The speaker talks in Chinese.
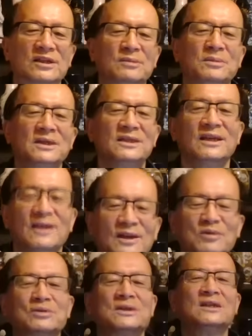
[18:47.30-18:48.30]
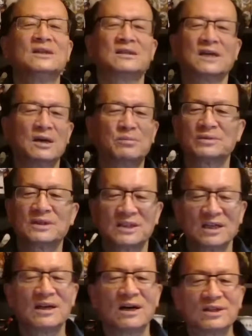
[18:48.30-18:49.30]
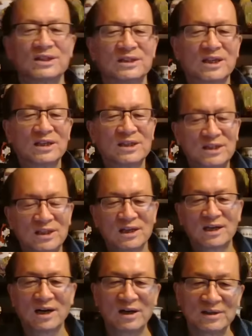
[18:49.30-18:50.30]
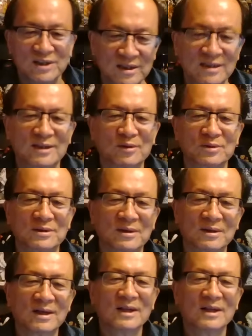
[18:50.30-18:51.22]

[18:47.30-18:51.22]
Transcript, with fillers: 什么的？共产党他也不是真抗日，他借抗日这个东西